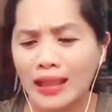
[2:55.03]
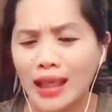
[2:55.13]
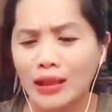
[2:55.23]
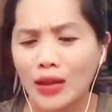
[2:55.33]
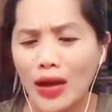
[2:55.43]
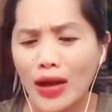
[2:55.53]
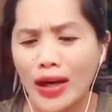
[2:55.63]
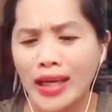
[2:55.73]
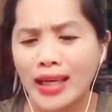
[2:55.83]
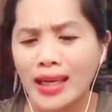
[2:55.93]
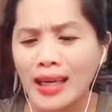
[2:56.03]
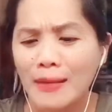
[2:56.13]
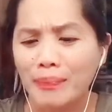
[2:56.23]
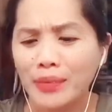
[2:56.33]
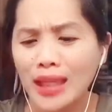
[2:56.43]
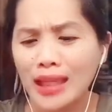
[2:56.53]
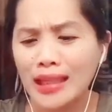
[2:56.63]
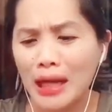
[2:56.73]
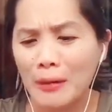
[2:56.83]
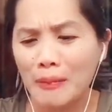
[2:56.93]
dito'y!
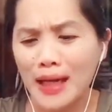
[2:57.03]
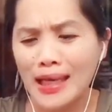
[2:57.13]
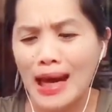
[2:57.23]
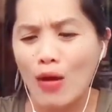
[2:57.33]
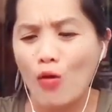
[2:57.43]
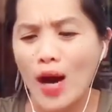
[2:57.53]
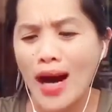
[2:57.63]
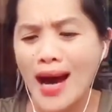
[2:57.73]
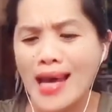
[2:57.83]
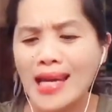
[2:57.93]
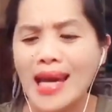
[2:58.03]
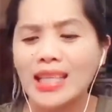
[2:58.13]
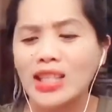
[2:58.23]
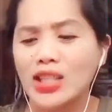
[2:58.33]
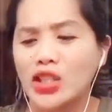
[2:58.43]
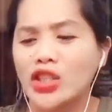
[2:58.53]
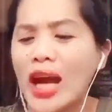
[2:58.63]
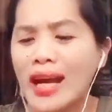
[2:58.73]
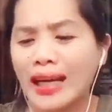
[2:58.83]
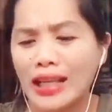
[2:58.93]
Didak panawan! na Let's
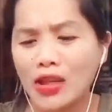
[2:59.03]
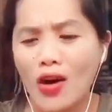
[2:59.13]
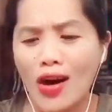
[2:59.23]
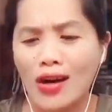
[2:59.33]
check kayo!